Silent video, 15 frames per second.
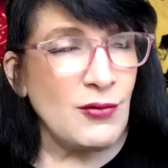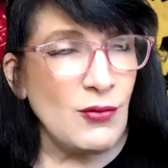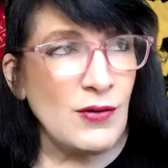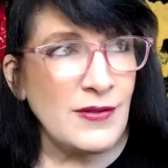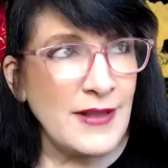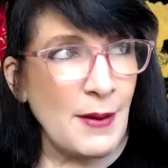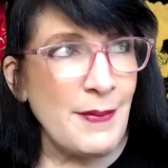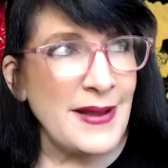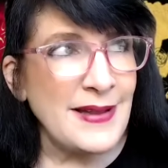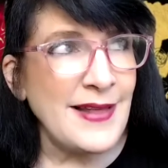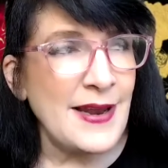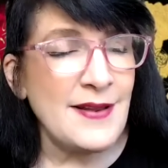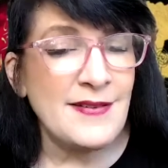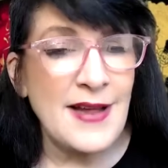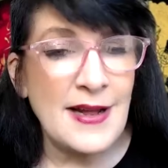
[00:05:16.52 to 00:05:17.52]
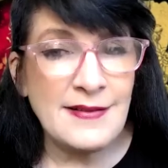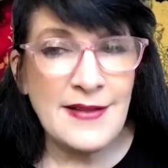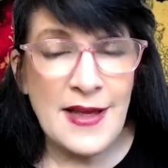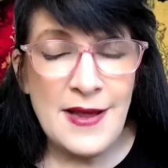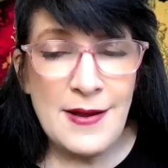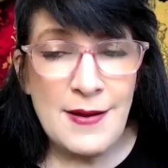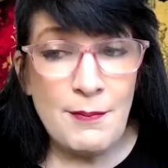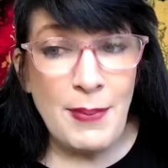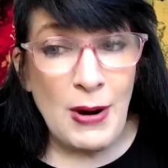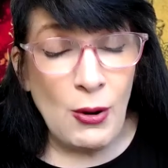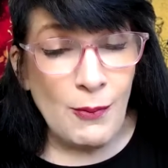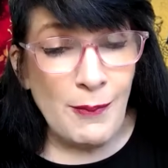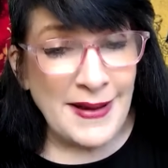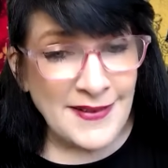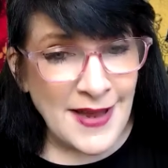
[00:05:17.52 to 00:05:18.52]
Es un tema interesante,
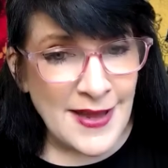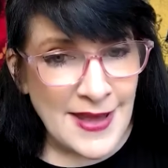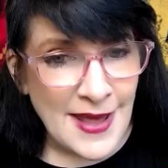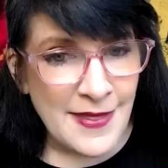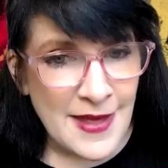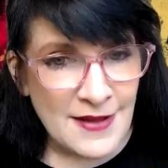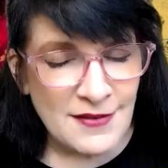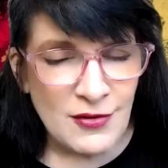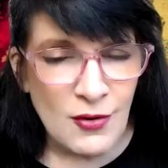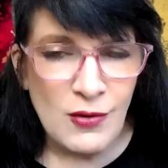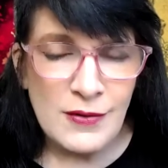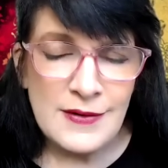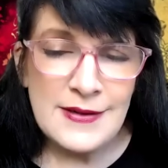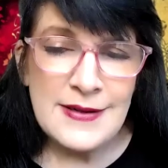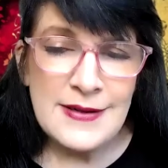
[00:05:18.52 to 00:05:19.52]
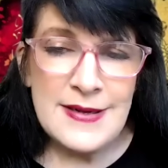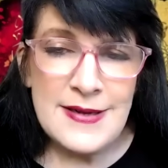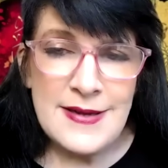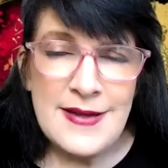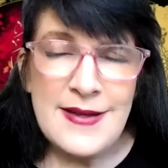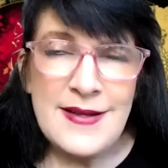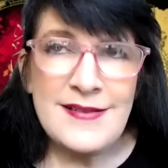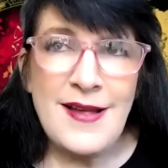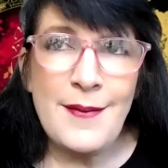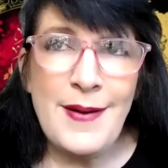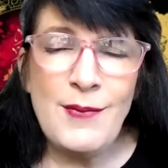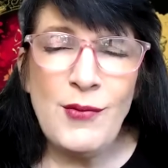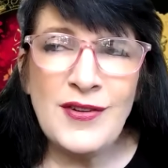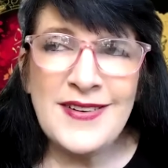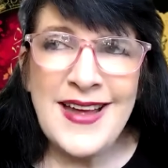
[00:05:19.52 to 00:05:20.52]
pero más allá de eso,
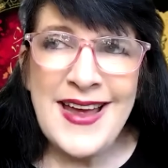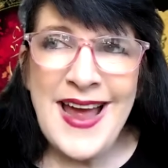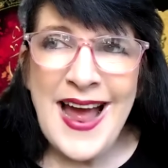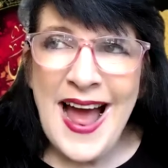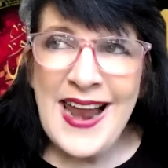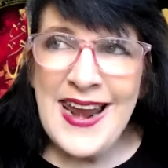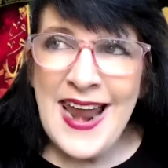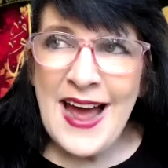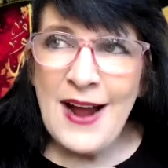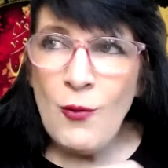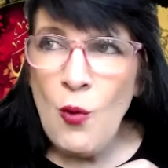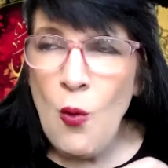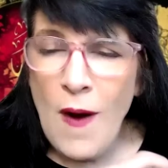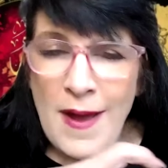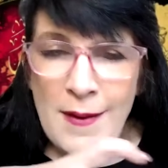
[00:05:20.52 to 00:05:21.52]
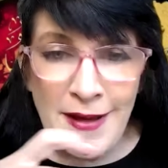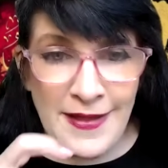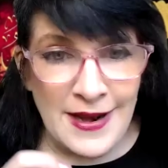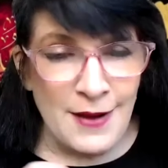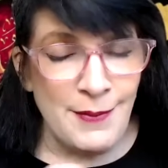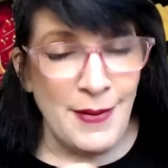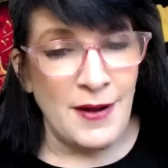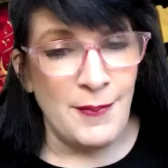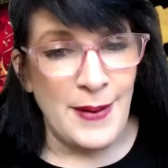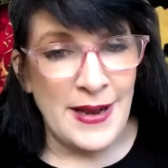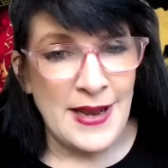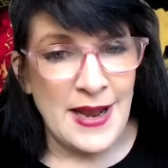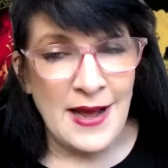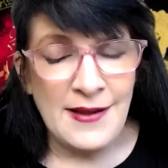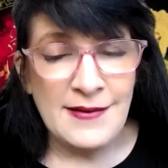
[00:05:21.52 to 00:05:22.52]
Sabemos que a la cueva de la
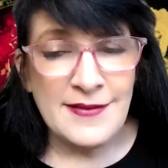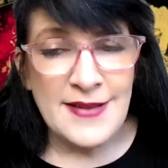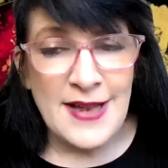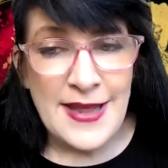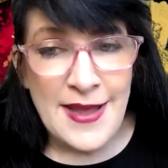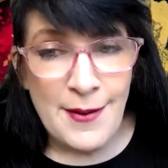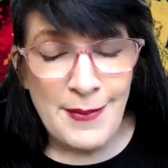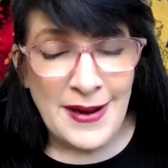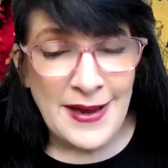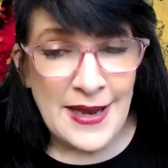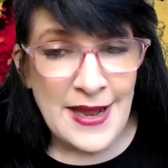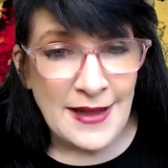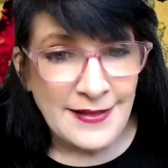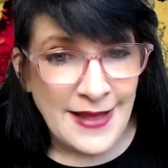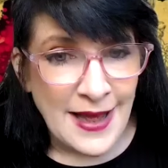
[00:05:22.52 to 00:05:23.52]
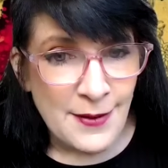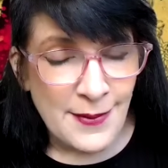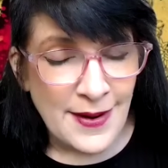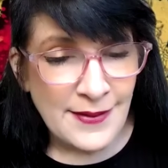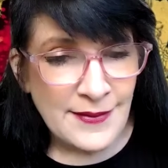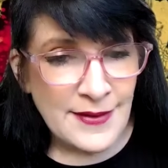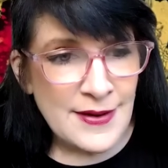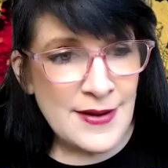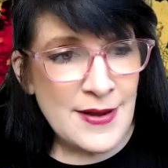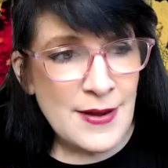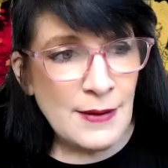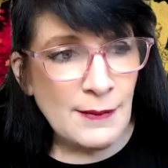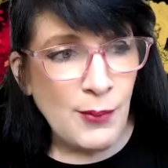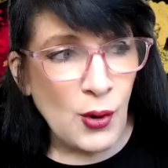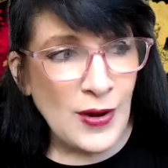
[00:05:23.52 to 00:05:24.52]
Majpelá se le llama Kiriatarba
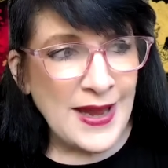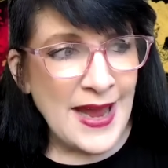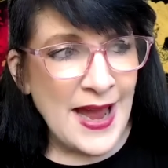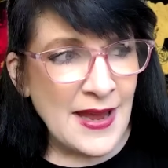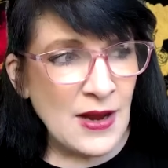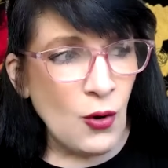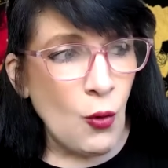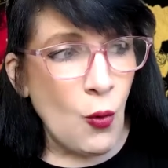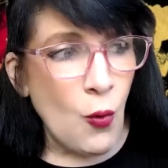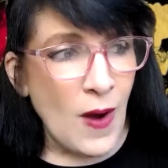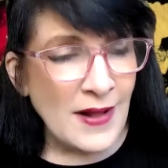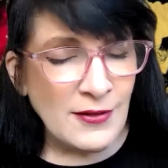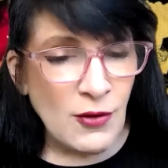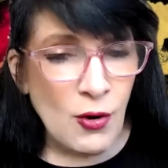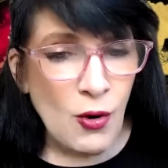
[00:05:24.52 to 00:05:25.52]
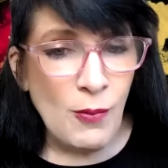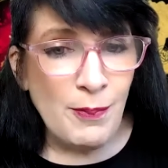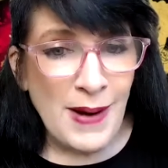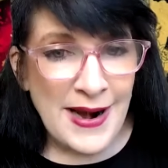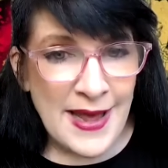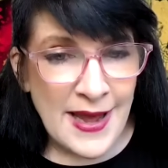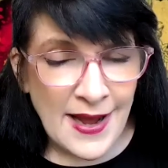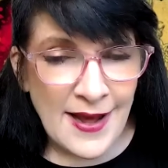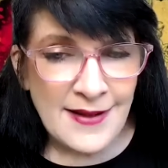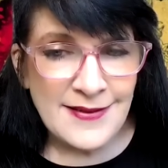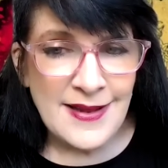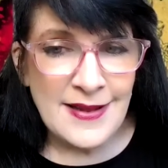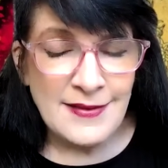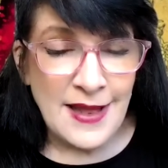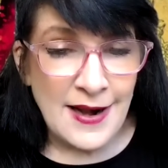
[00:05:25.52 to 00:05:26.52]
porque hay cuatro
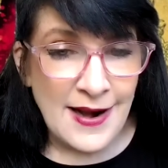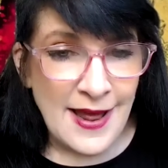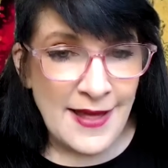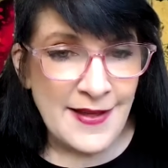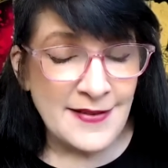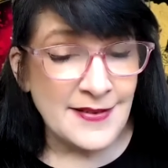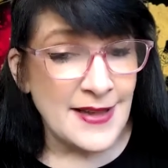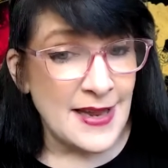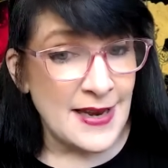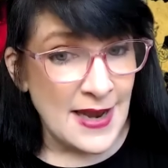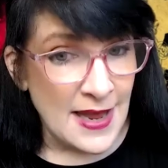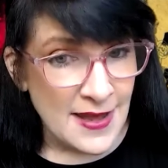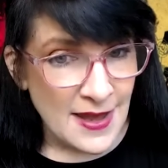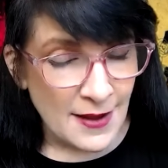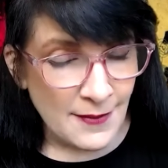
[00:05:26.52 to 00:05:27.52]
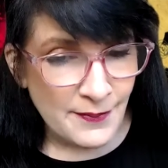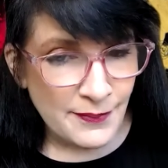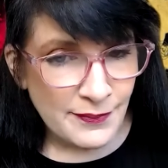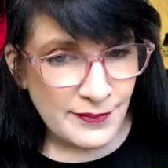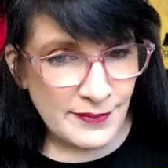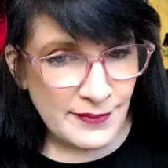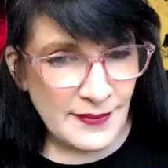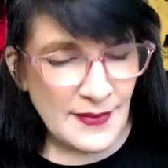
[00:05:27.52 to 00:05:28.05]
parejas enterradas en ella.